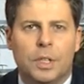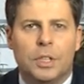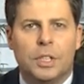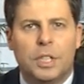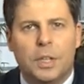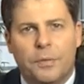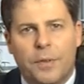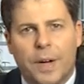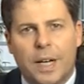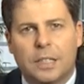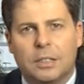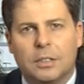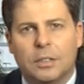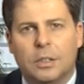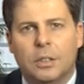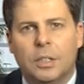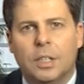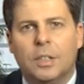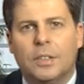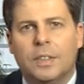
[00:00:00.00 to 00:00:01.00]
De
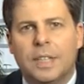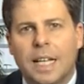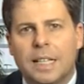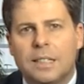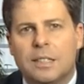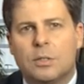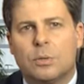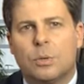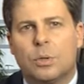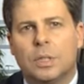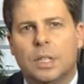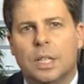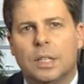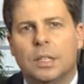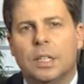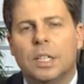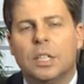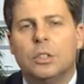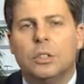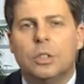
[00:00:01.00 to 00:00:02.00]
facto nadzór
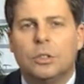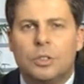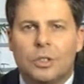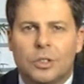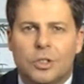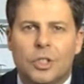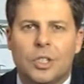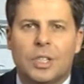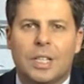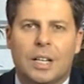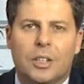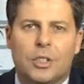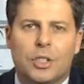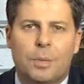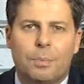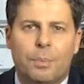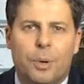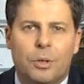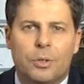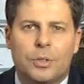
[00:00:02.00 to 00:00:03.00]
ten dotyczy
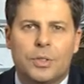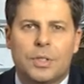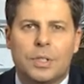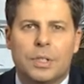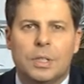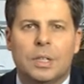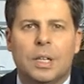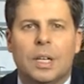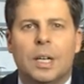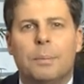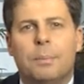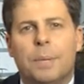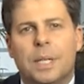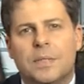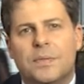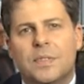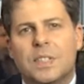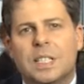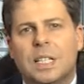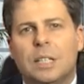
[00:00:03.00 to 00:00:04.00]
także Polski,
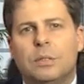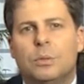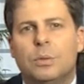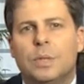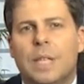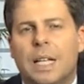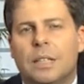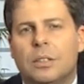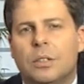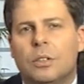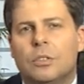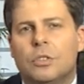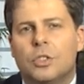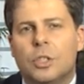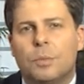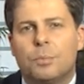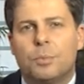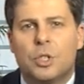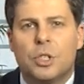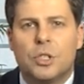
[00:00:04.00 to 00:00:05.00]
bez względu na to,
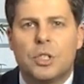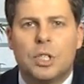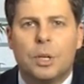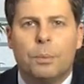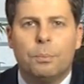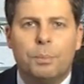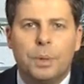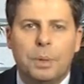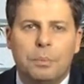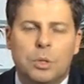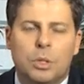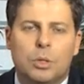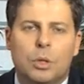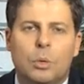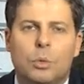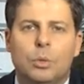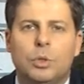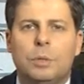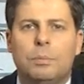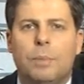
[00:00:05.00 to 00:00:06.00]
czy przystąpimy do Unii